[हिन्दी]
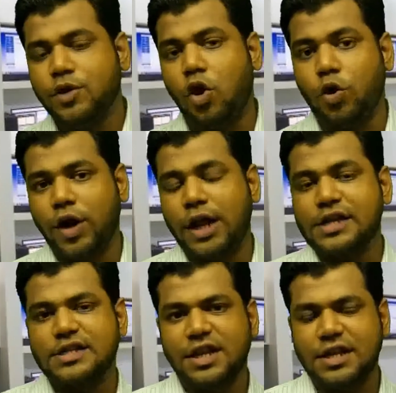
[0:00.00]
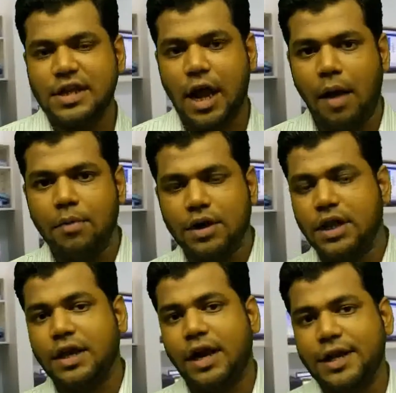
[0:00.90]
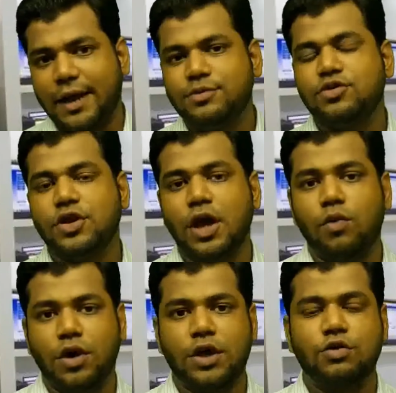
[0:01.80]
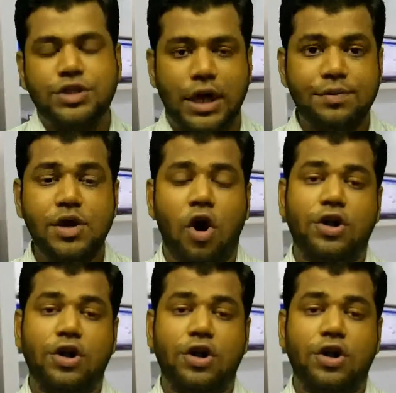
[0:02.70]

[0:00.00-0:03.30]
कि ऑटो डायल किस तरीके से काम करता है क्या टाइप्स होते हैं क्या वर्किंग होता है